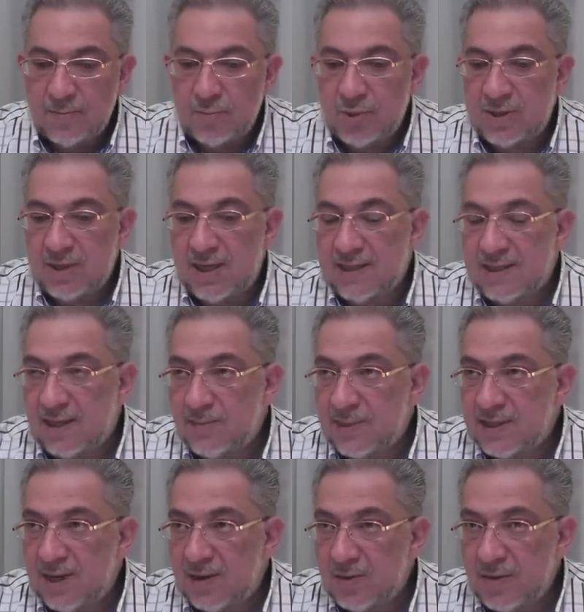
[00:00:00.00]
pues de las
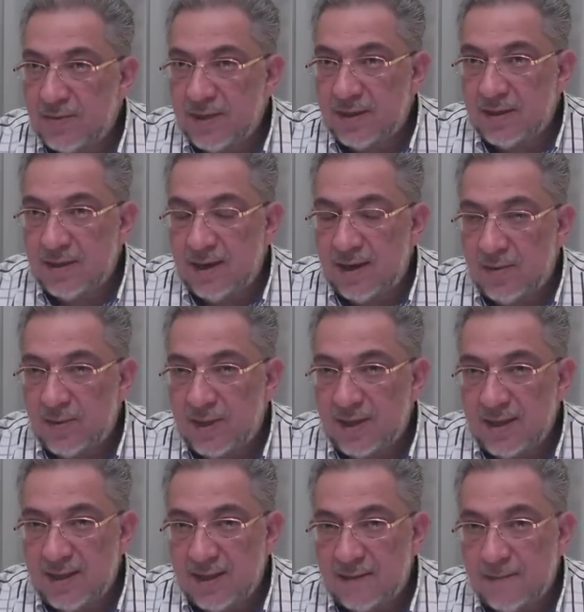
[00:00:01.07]
almas de la, de la
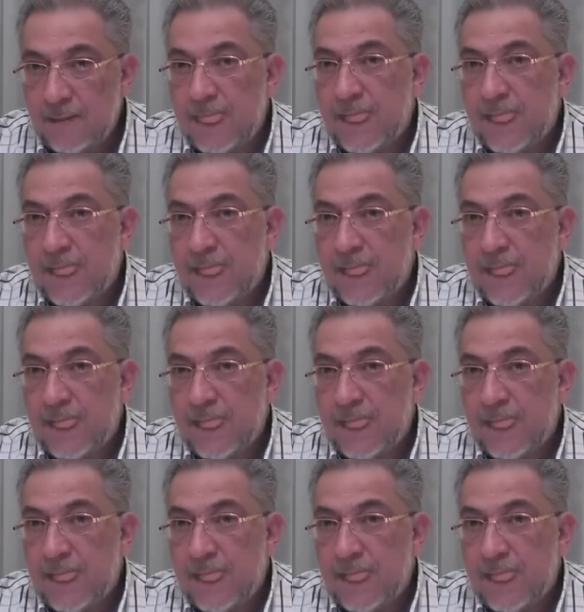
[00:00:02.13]
humanidad